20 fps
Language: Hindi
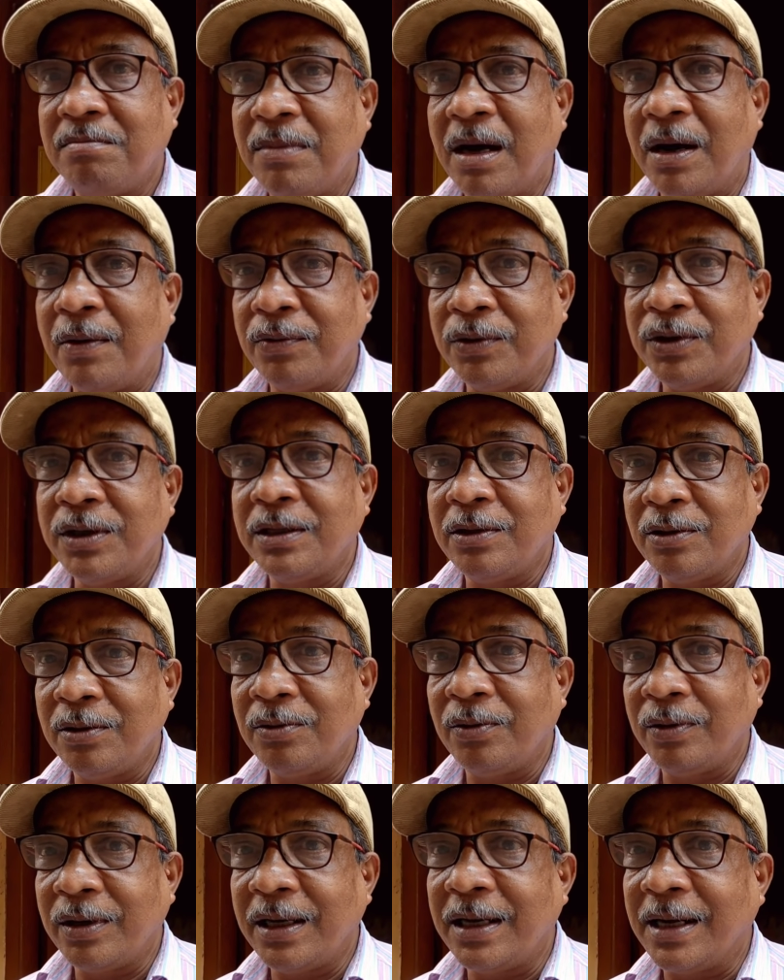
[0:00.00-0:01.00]
बाबूजी
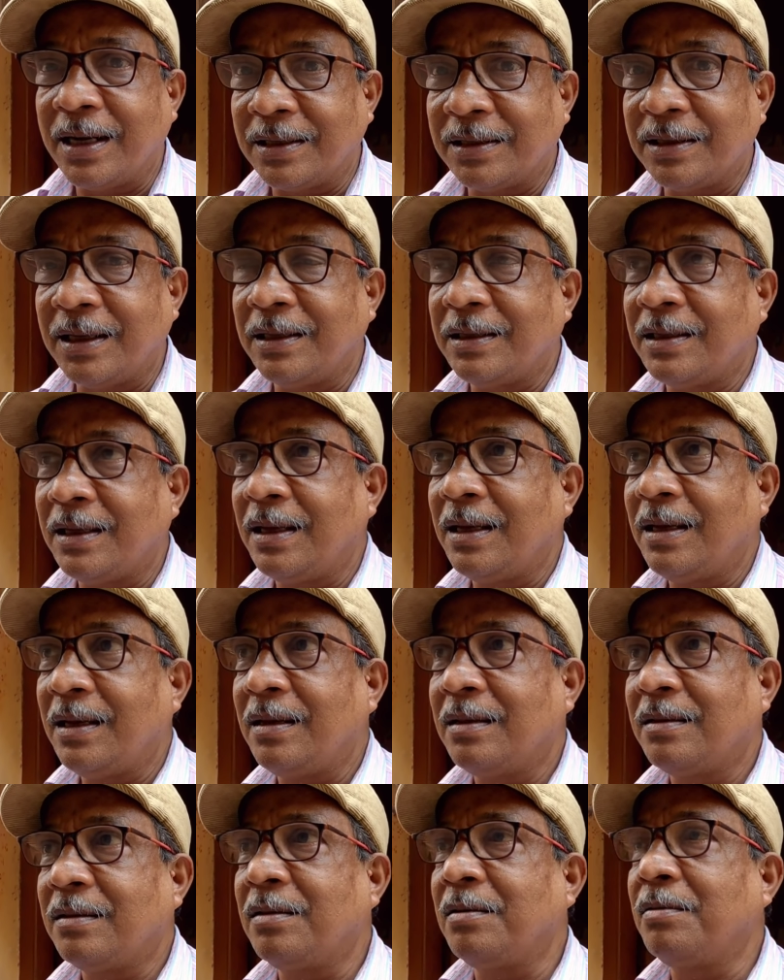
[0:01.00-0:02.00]
तो नौकरी करते ही थे
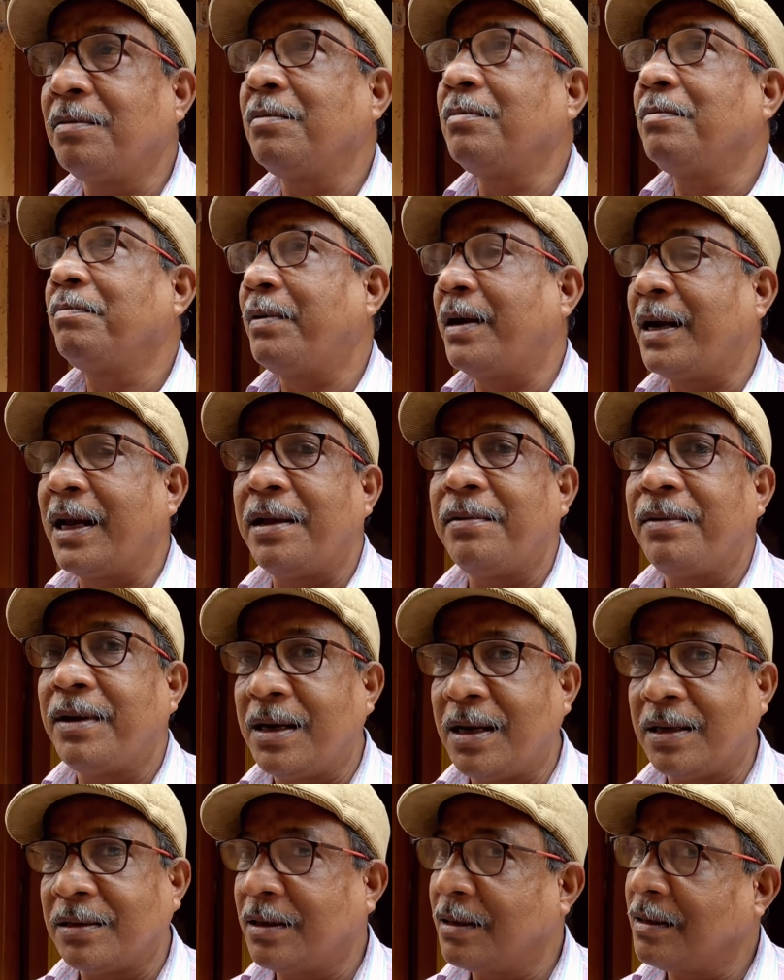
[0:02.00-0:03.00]
तो हम्म। पढ़ाई
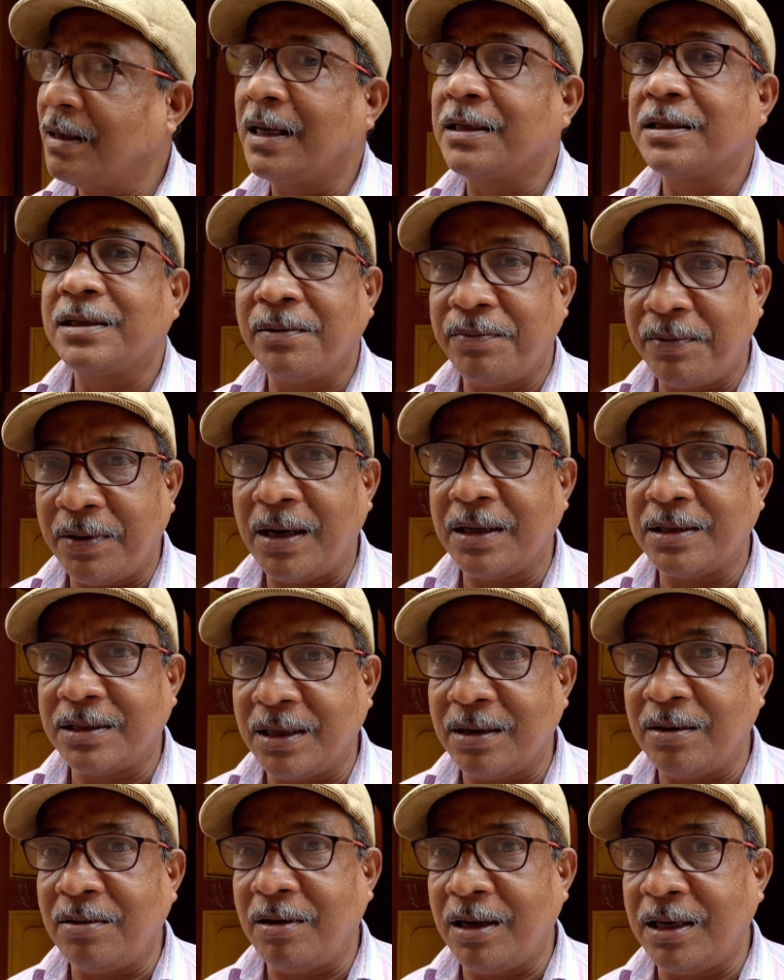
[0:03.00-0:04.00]
भी करते थे अच्छा
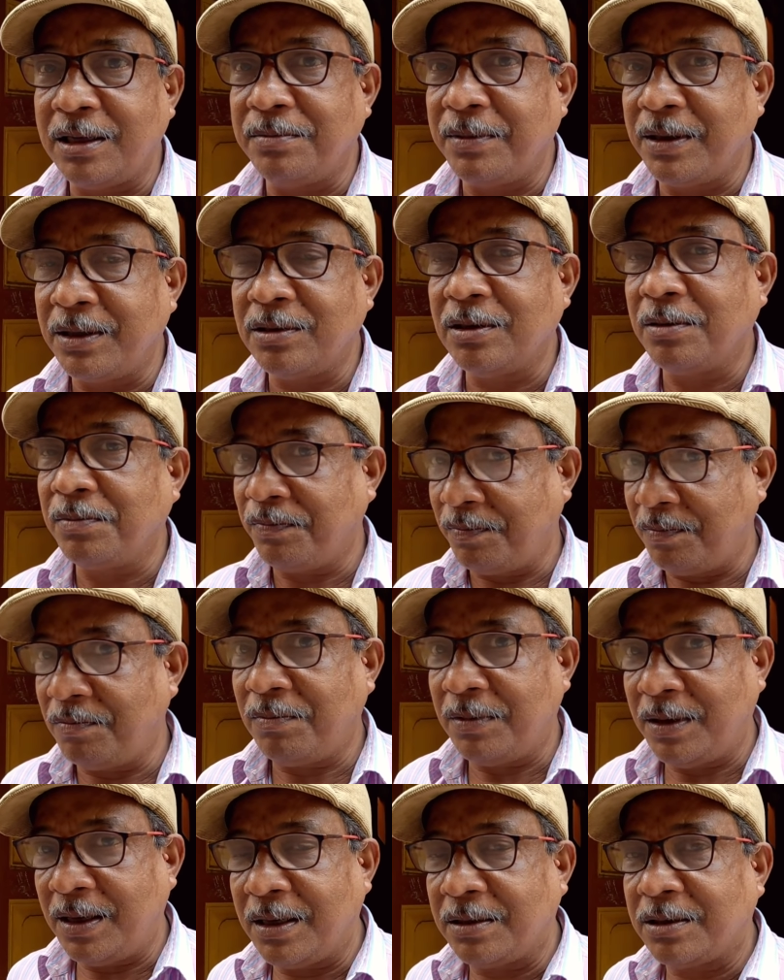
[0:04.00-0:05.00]
अच्छा कॉलेज में से
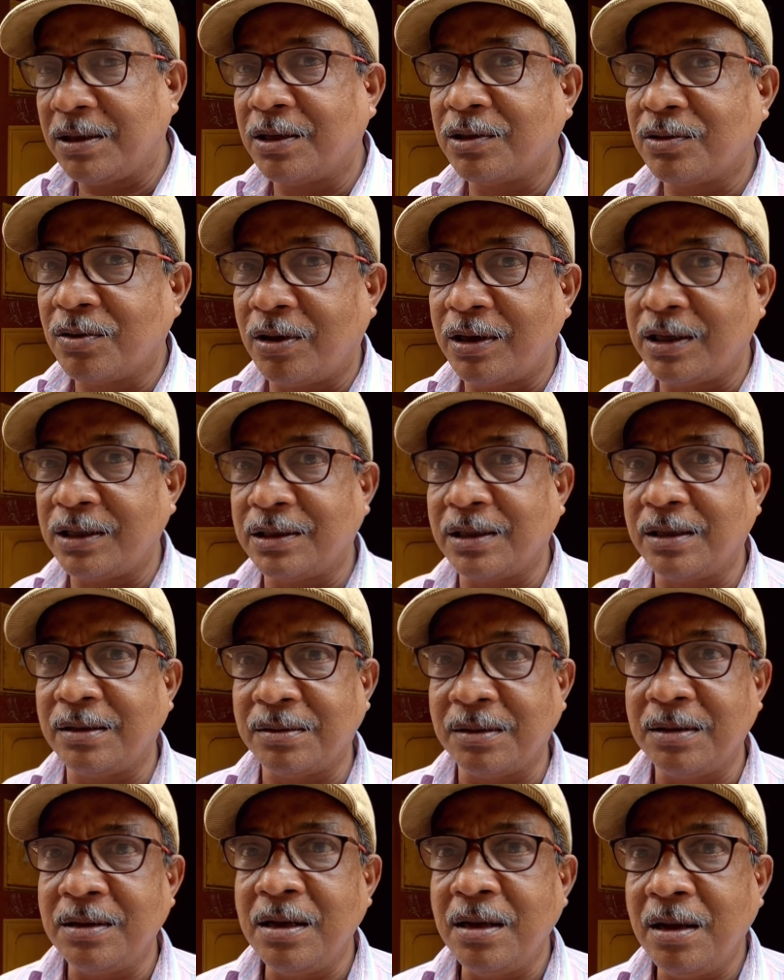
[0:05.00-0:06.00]
यहाँ से स्कॉटिश
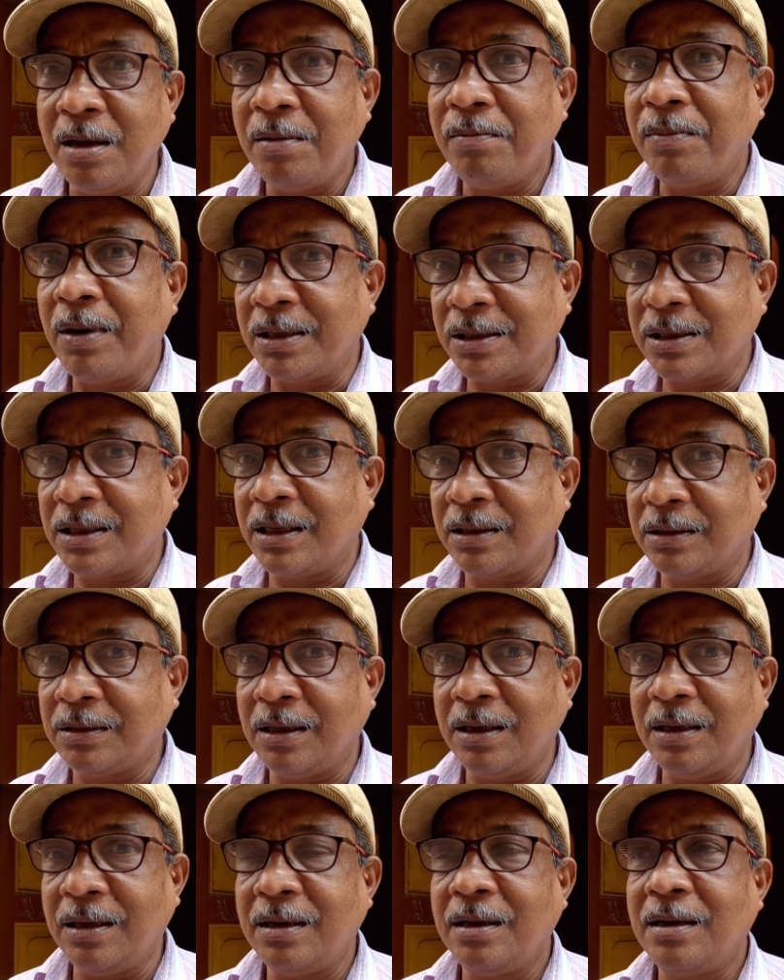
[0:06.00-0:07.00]
ने पास किया
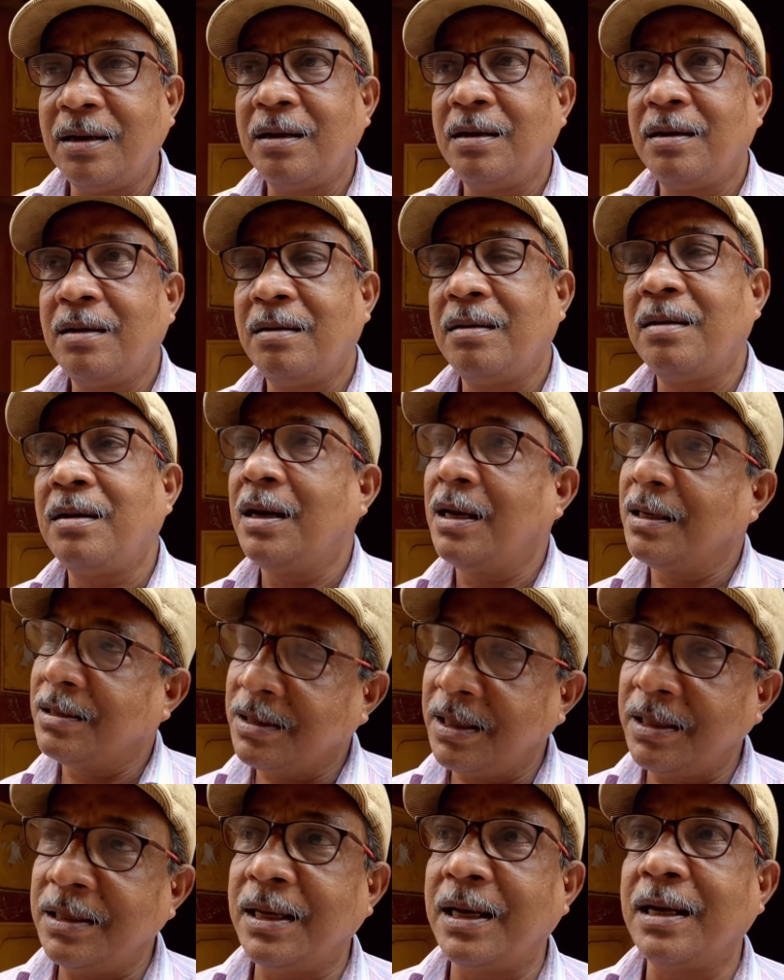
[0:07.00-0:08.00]
था हम्म।
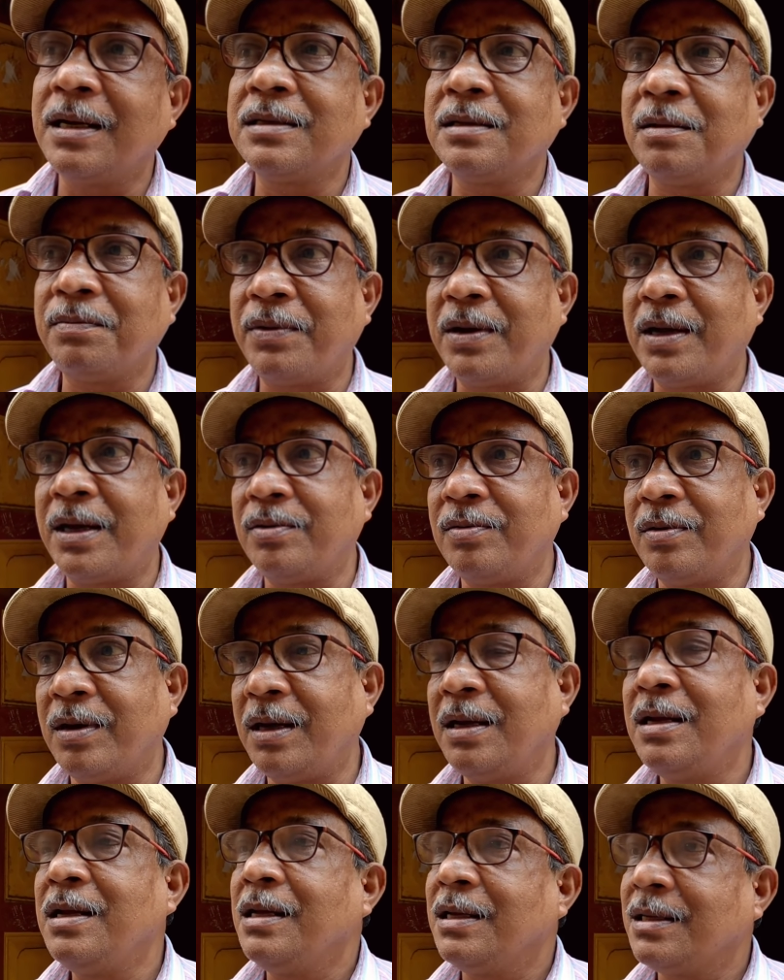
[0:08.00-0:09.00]
अच्छा जगह से पढ़ाई
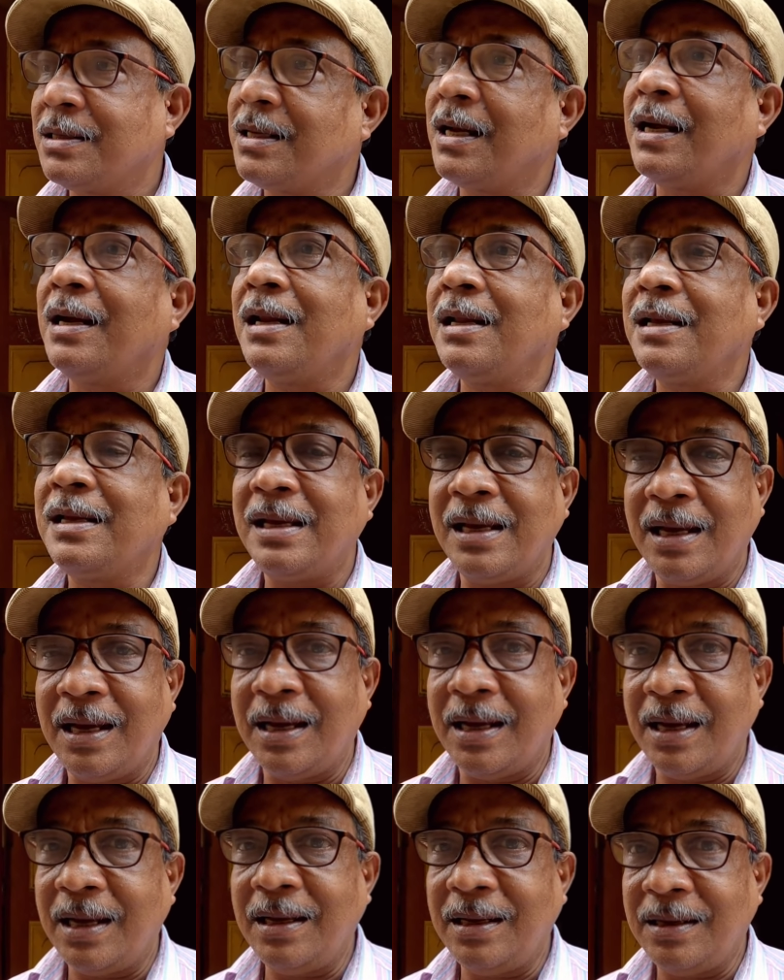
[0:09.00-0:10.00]
हुआ है स्ट्रगल
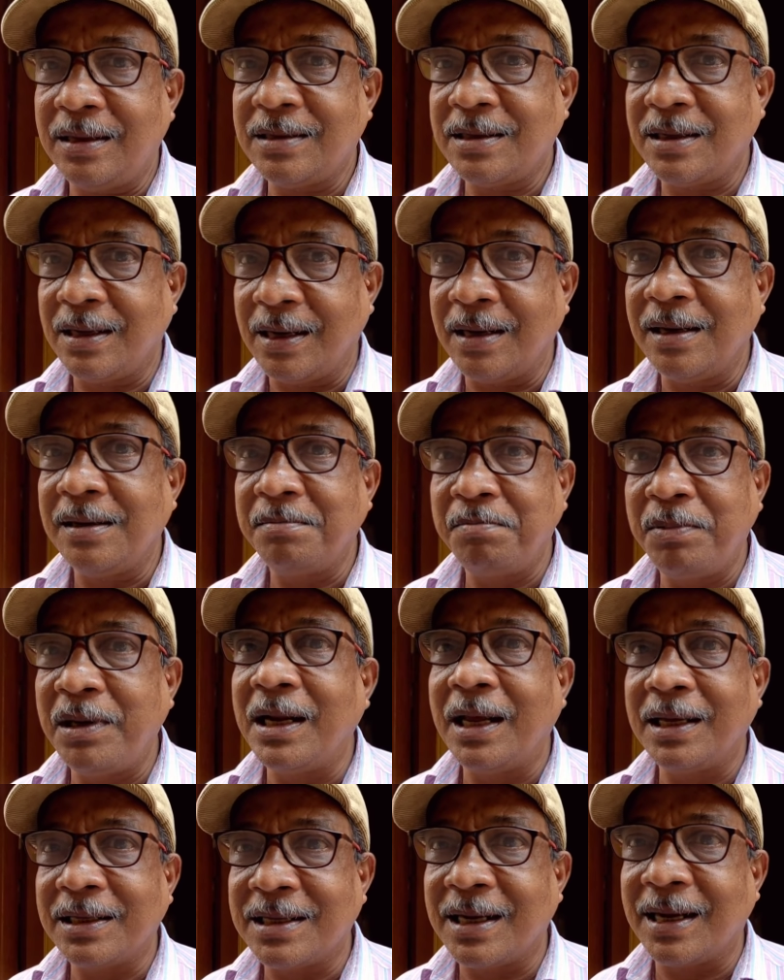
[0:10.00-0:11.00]
किया है स्ट्रगल
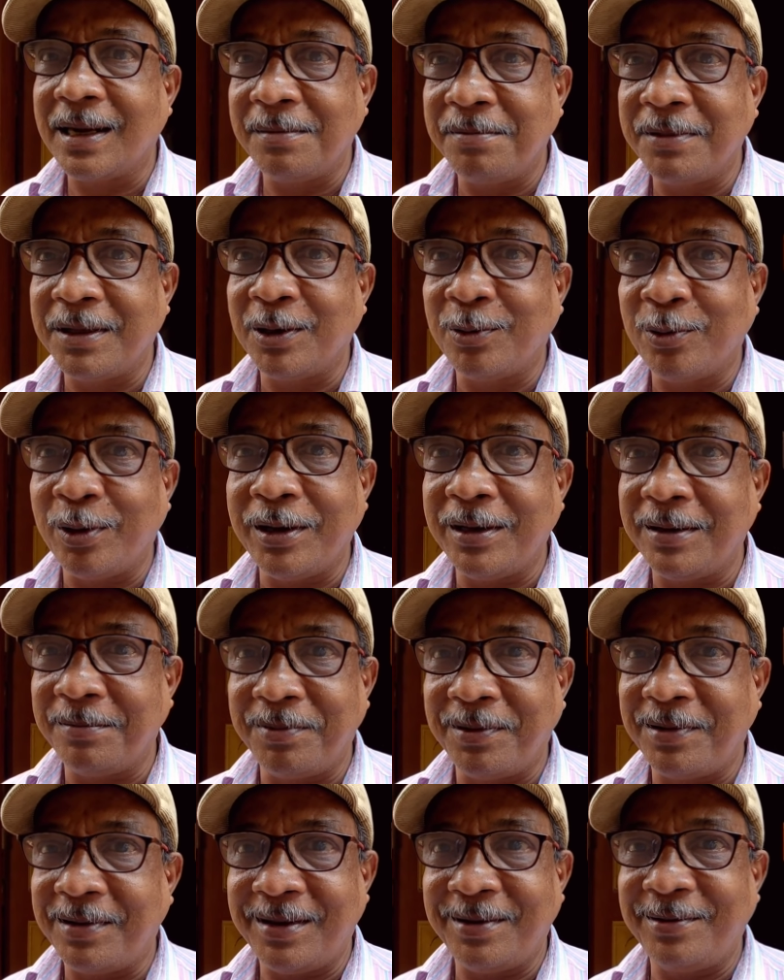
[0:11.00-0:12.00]
बिना स्ट्रगल में तो कोई
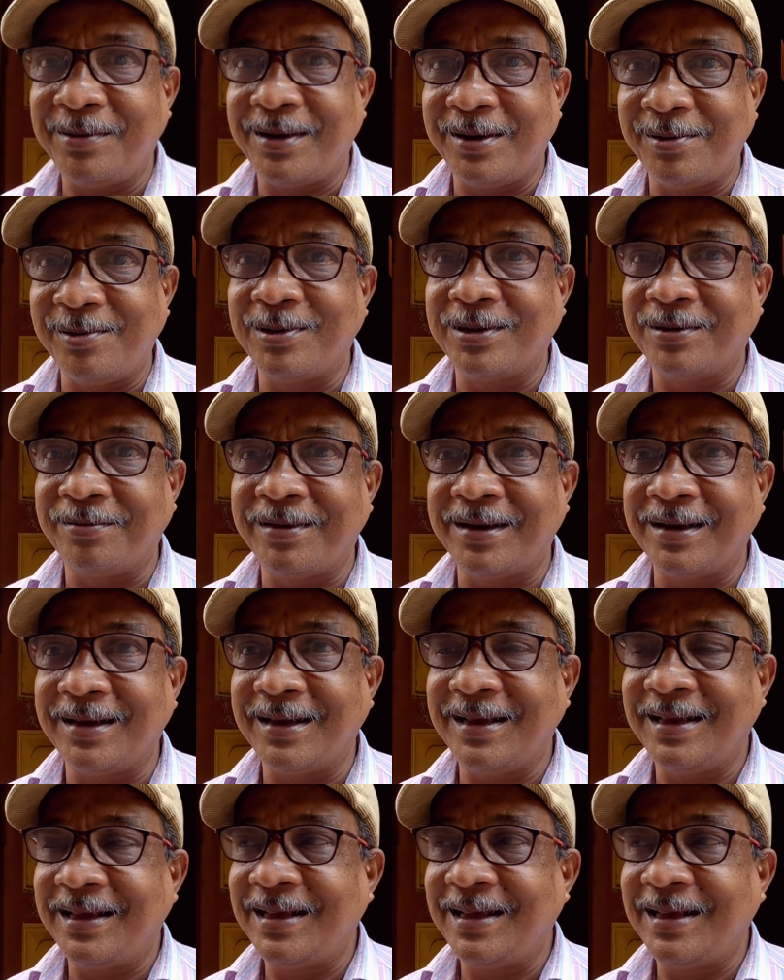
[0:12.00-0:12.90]
नहीं नहीं होता वो